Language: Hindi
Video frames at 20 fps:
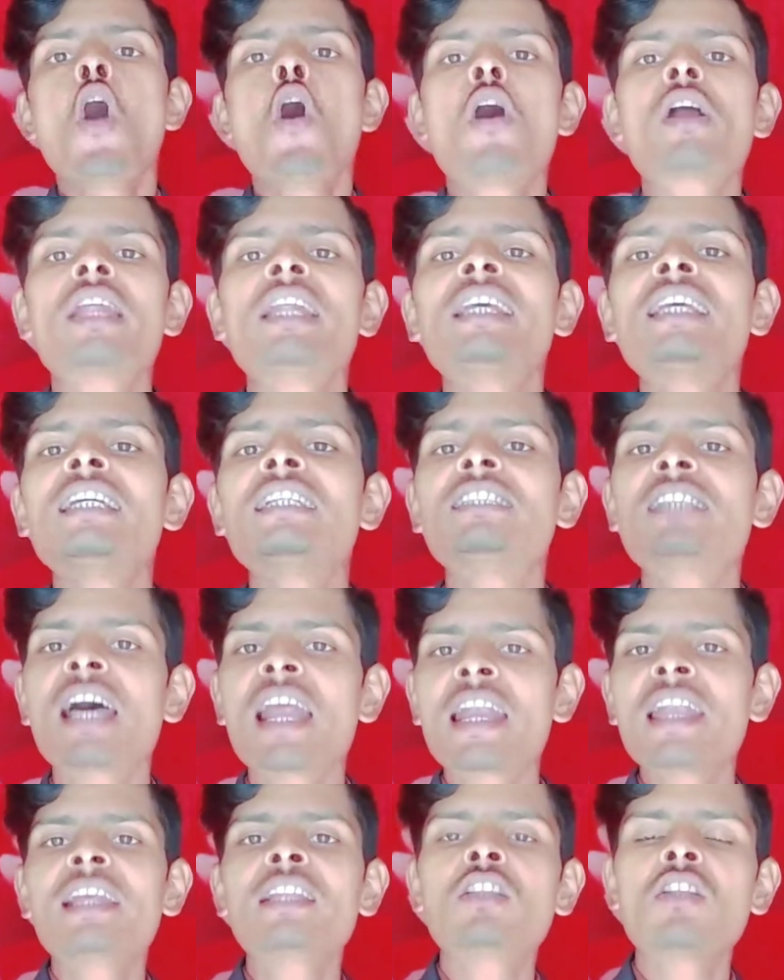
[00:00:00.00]
और इनकी
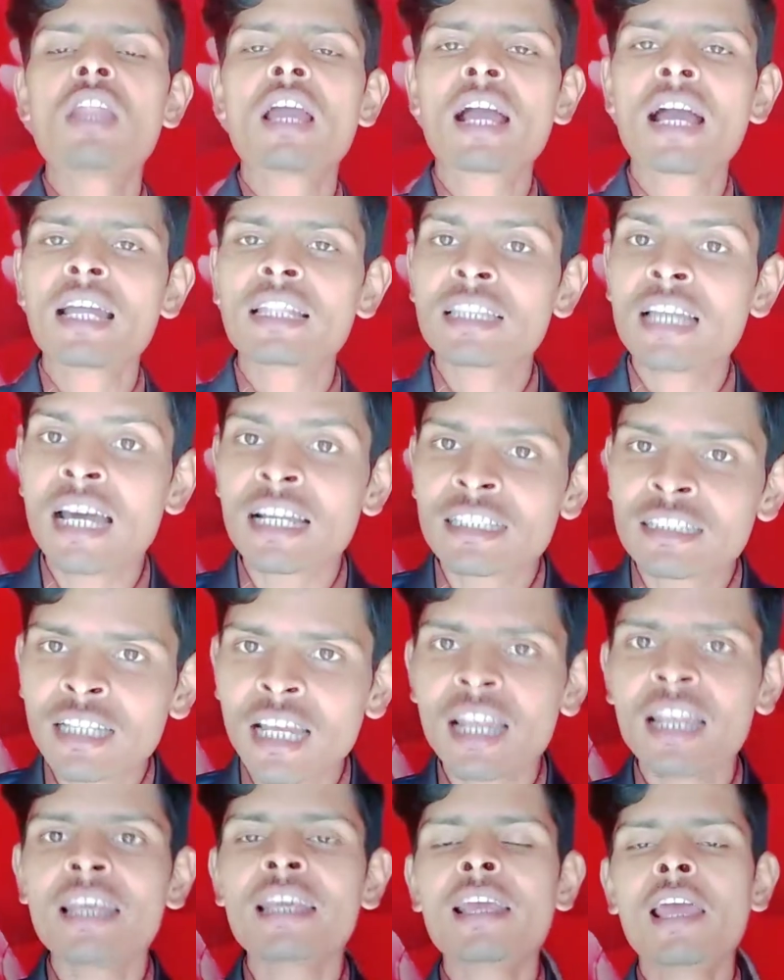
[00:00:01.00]
जर्नी तो लगातार
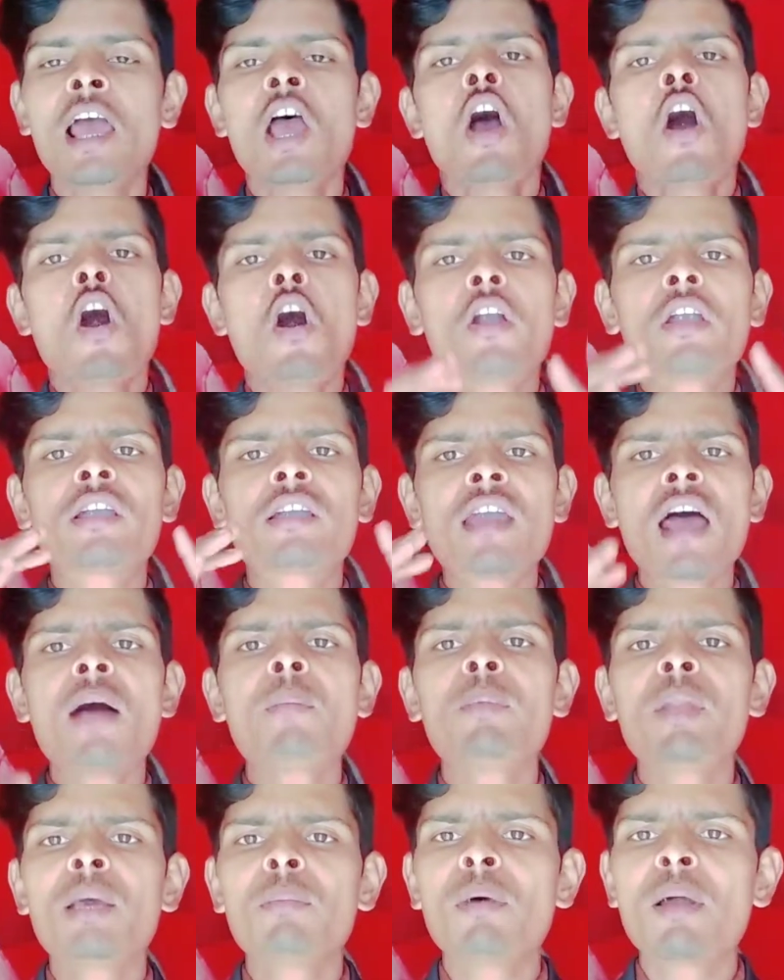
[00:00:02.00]
चल रही है और
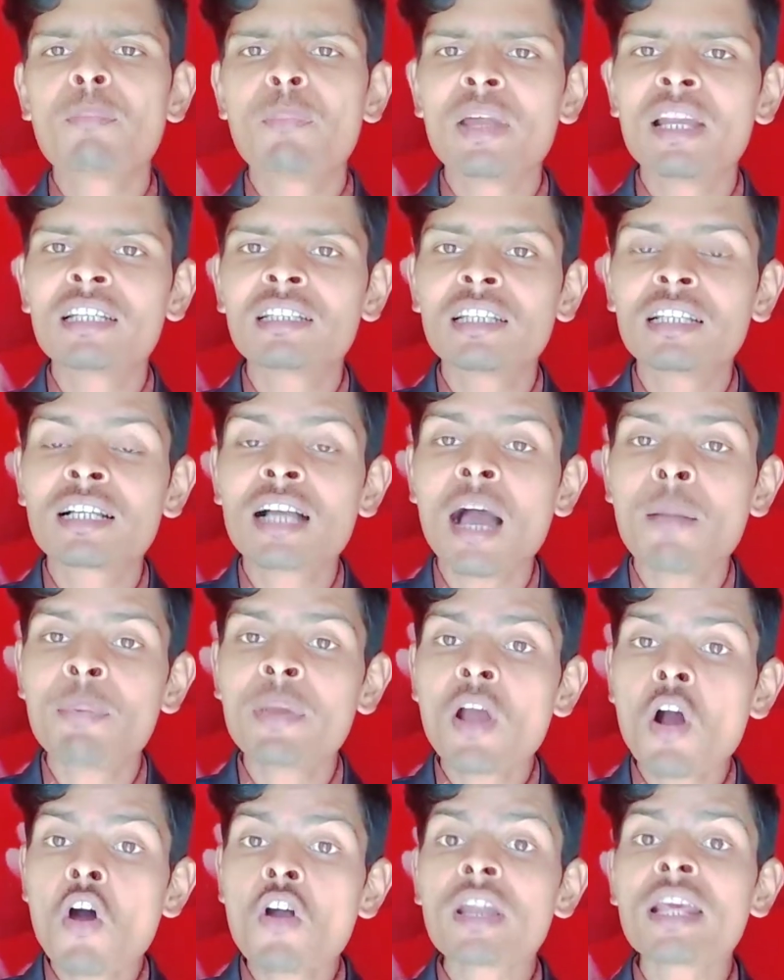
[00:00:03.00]
टॉप लेवल पर इनकी
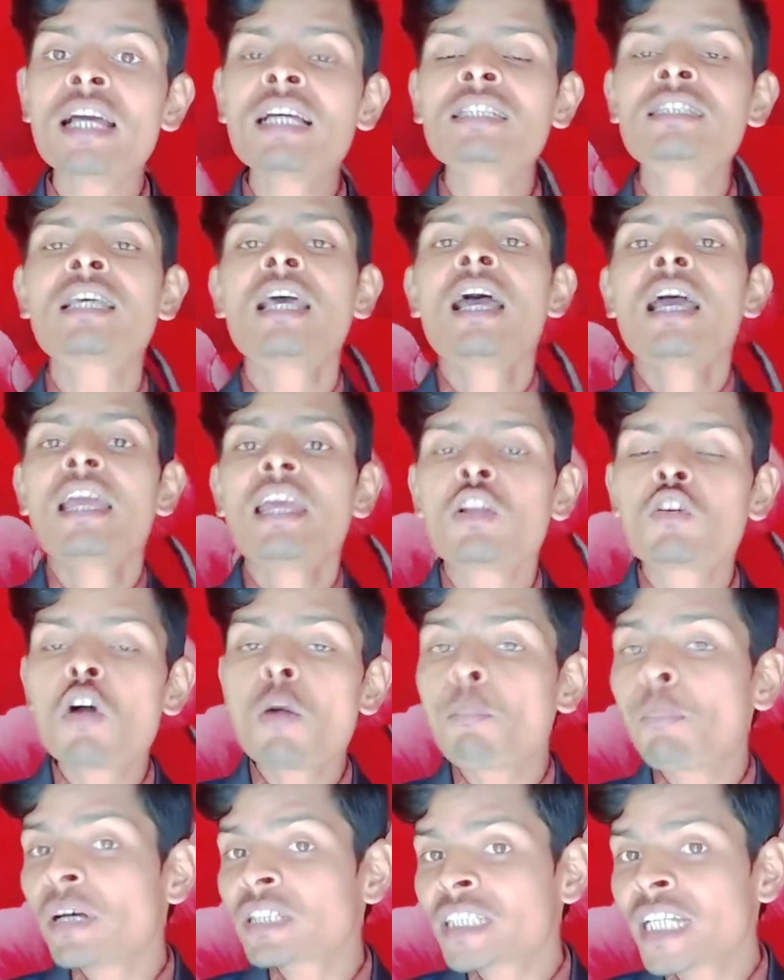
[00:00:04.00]
काफ़ी ऑडियंस
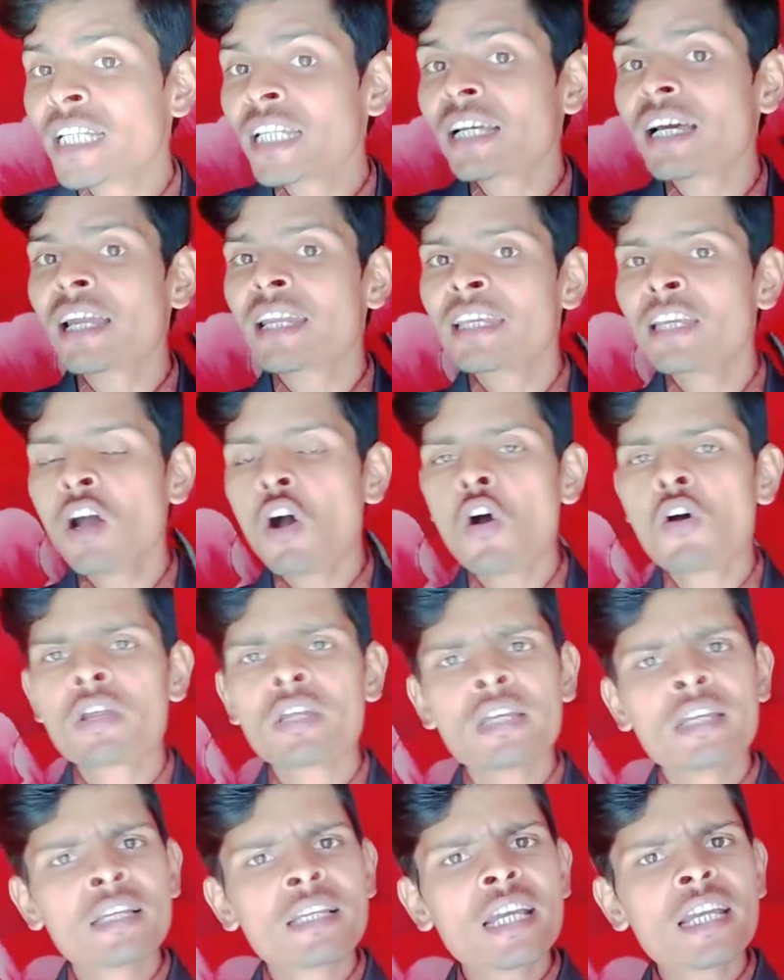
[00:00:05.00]
इनको पसंद कर रही है
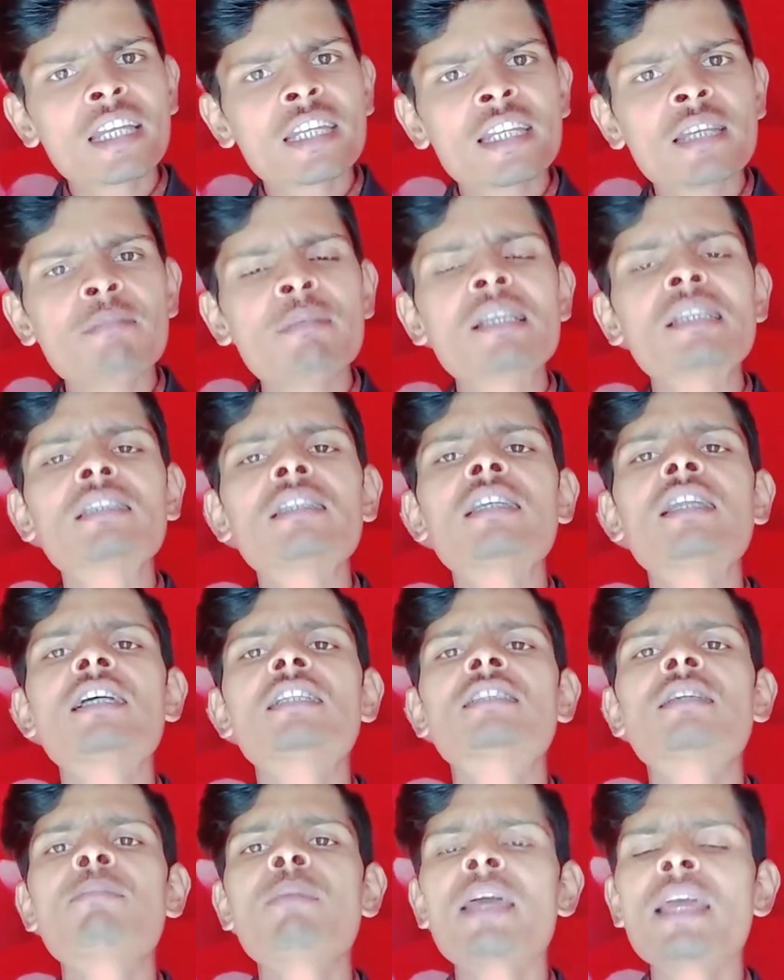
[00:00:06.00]
और इनके टीवी
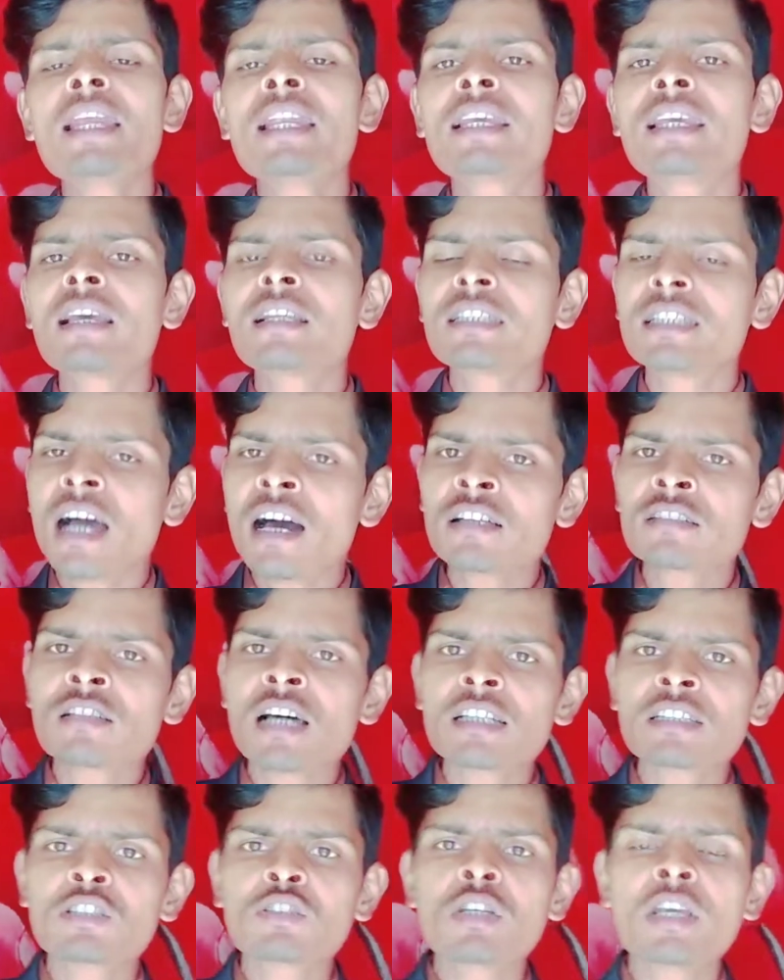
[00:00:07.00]
सीरियल्स में इनके चांस
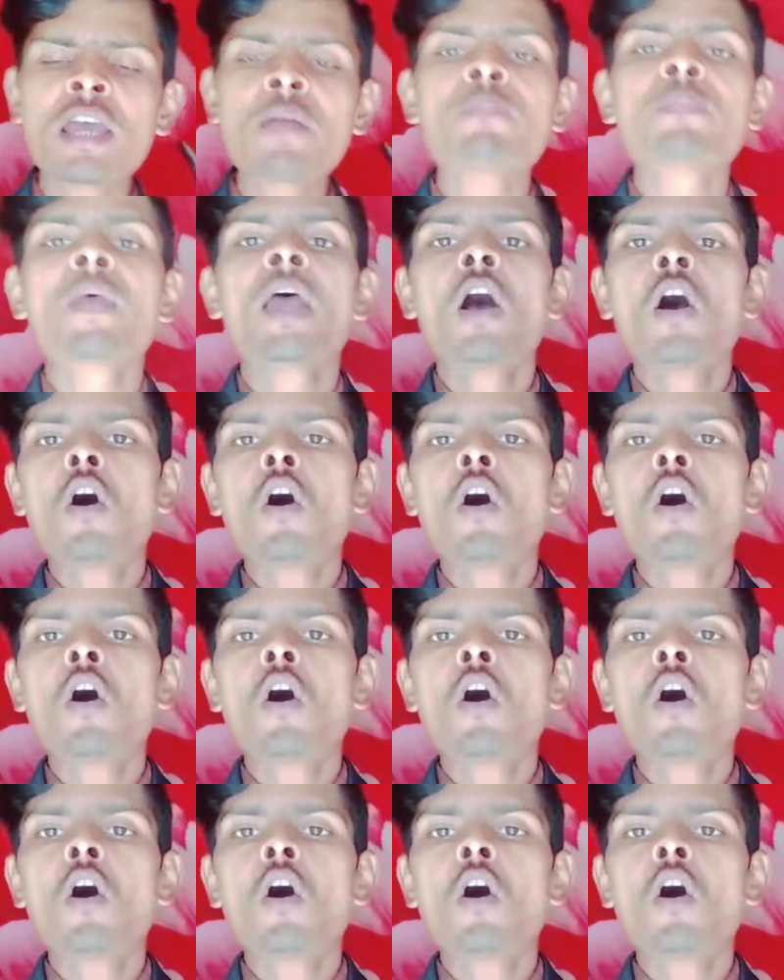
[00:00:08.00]
आ चुके हैं